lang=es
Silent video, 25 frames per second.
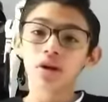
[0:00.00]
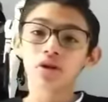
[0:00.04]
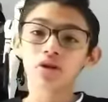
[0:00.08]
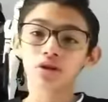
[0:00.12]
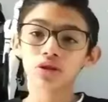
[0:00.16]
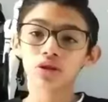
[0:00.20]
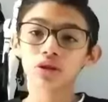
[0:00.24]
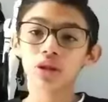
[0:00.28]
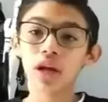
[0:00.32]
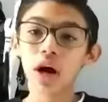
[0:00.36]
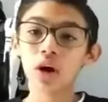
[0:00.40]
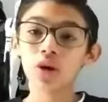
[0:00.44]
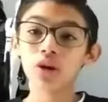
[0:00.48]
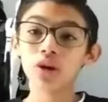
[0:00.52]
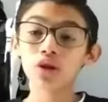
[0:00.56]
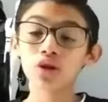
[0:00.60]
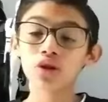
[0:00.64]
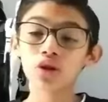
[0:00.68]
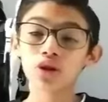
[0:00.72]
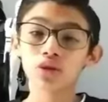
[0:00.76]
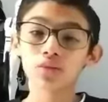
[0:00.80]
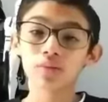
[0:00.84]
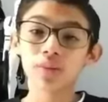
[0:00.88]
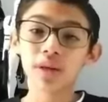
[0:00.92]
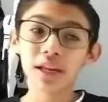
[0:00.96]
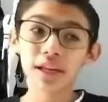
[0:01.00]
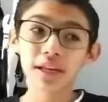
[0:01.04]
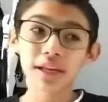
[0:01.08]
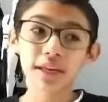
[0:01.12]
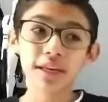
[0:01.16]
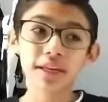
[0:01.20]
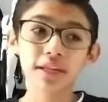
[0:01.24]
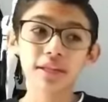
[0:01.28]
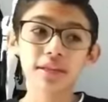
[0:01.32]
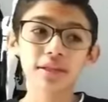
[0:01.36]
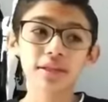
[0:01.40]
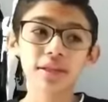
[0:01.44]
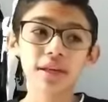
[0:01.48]
nos trajo en
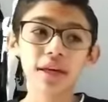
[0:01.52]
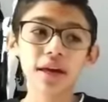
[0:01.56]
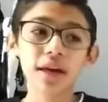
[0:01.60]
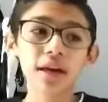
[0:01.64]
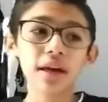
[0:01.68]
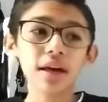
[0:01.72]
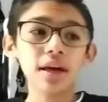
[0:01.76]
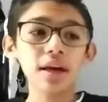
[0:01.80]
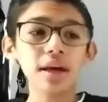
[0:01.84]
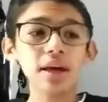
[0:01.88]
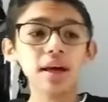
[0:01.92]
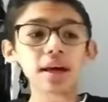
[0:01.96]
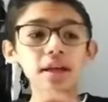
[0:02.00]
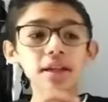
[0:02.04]
2015